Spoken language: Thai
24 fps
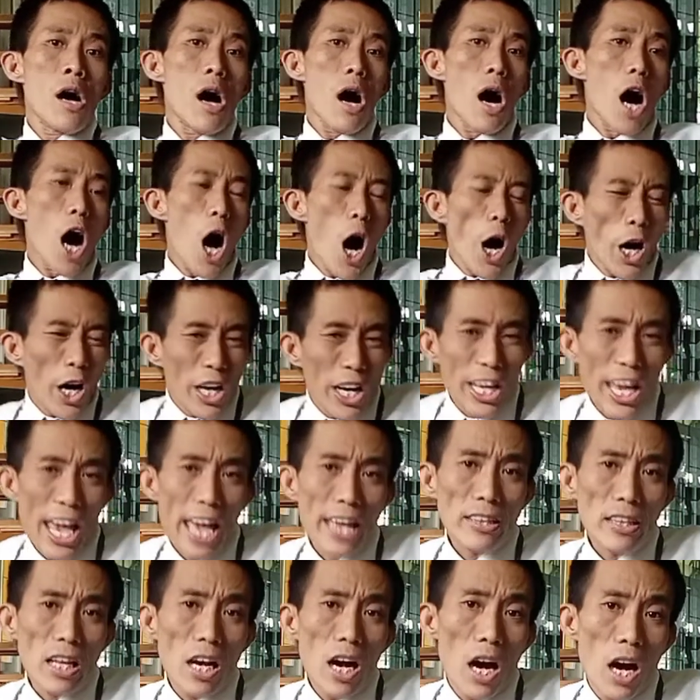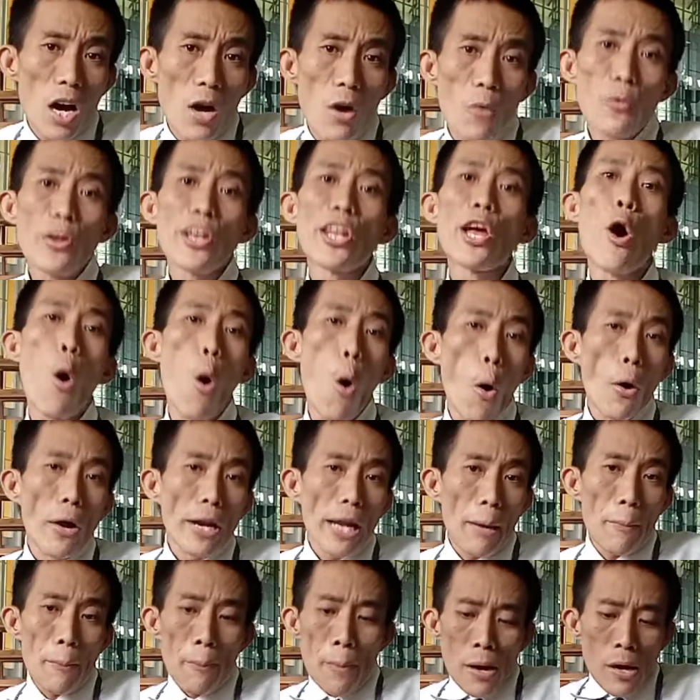เอ่อ Creator Video
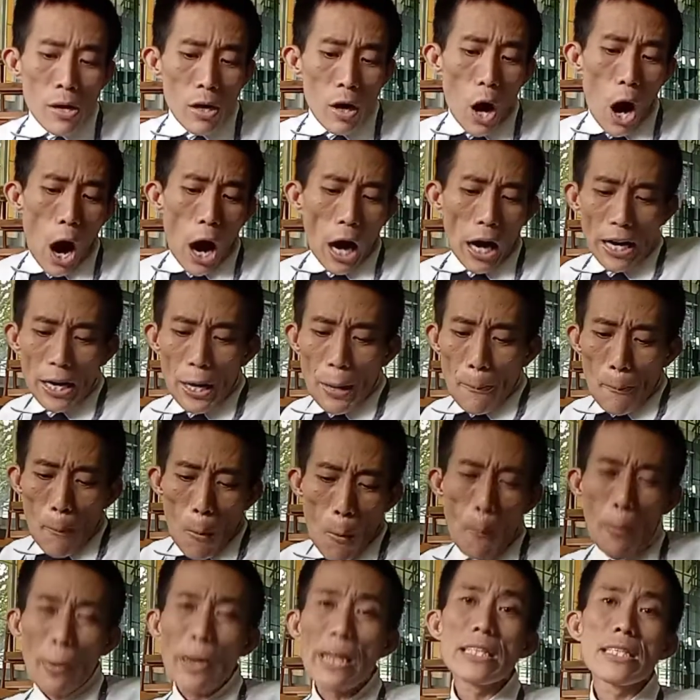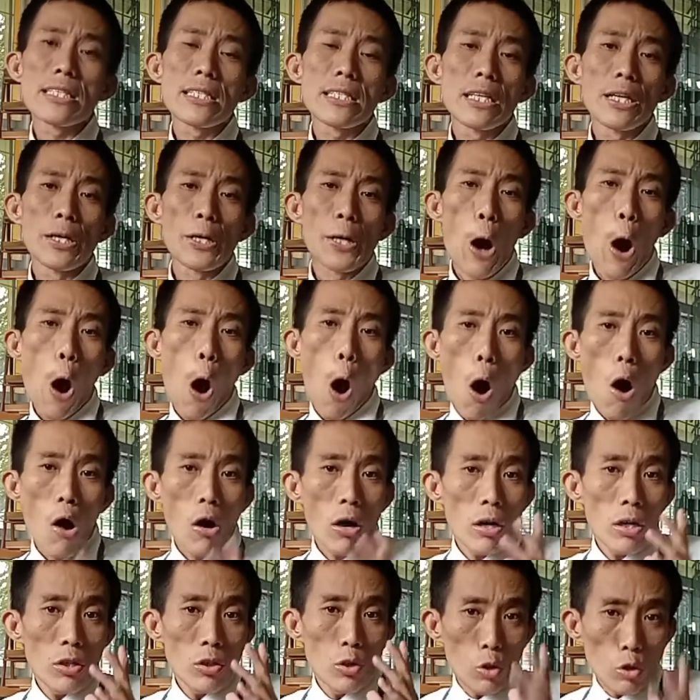แล้วก็คือผู้ผลิตสื่อของ
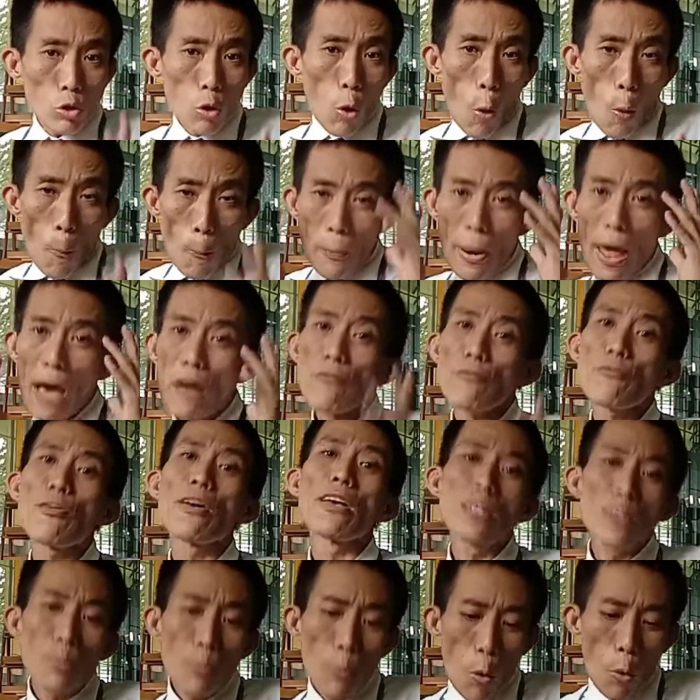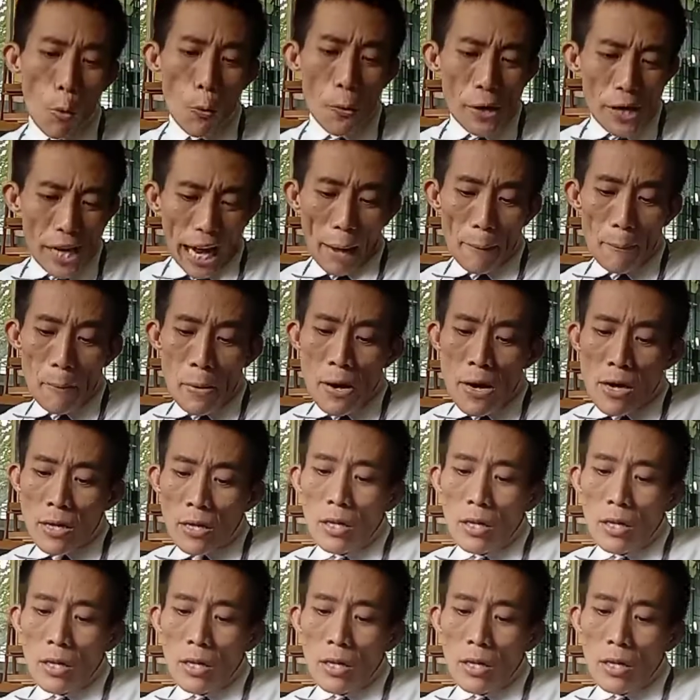YouTube และ Facebook นะครับ